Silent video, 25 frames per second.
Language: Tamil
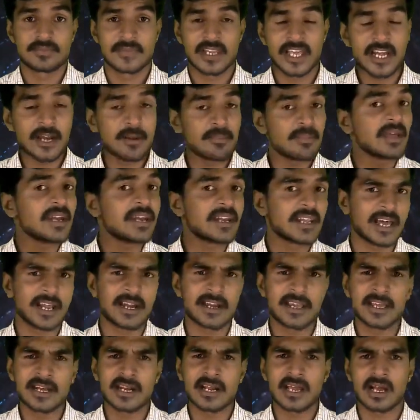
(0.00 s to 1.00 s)
நிறைய பேர்
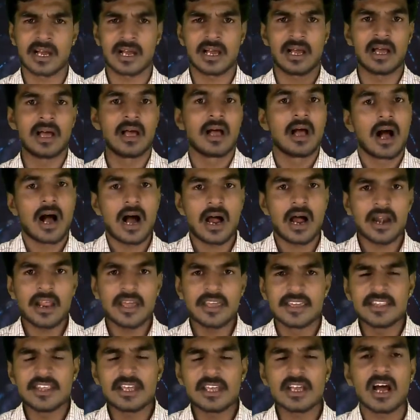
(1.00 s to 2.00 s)
இறங்கி இருக்காங்க ஆனா
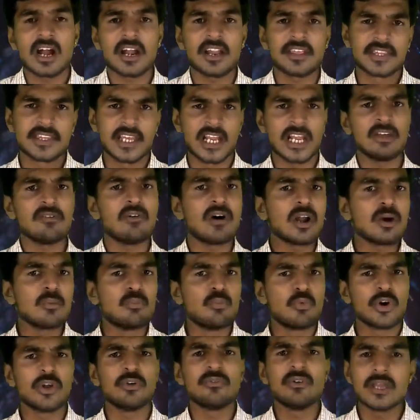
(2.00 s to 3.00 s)
இதுக்கான தெளிவான
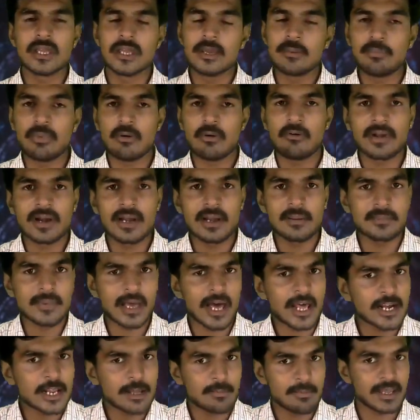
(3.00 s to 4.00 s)
முடிவு இப்ப வரையிலும்
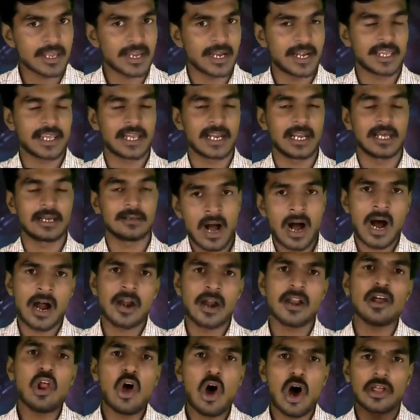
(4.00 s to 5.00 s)
யாருக்குமே கிடைக்கல
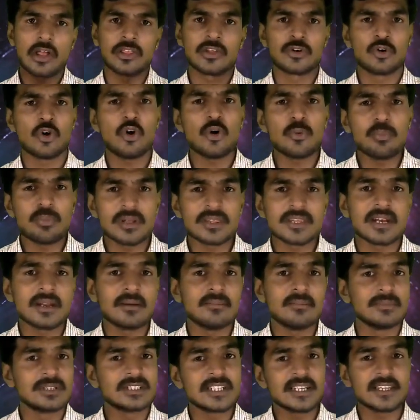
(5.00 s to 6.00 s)
ஆனாலும் அந்த டோர்
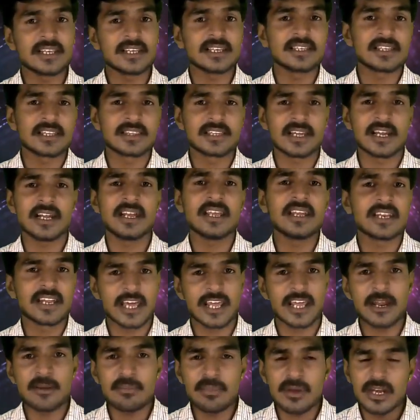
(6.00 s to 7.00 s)
பத்தின மிஸ்டி திங்ஸை தேடி
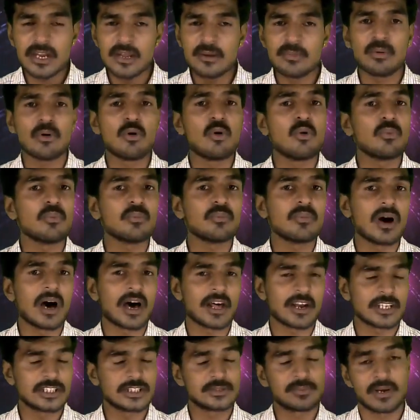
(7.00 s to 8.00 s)
நிறைய பேர் இப்பவும்
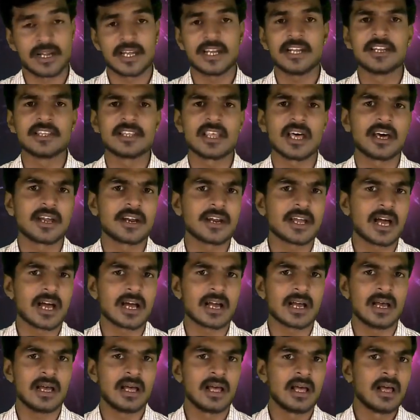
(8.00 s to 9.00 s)
ஆராய்ச்சி பண்ணிட்டு தான்
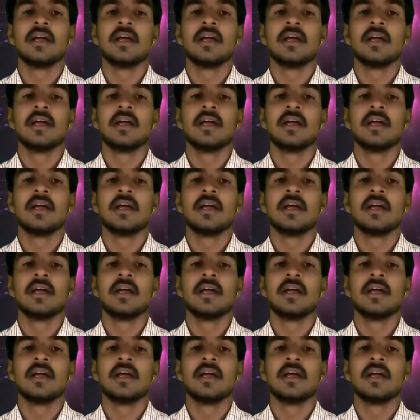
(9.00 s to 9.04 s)
இருக்காங்க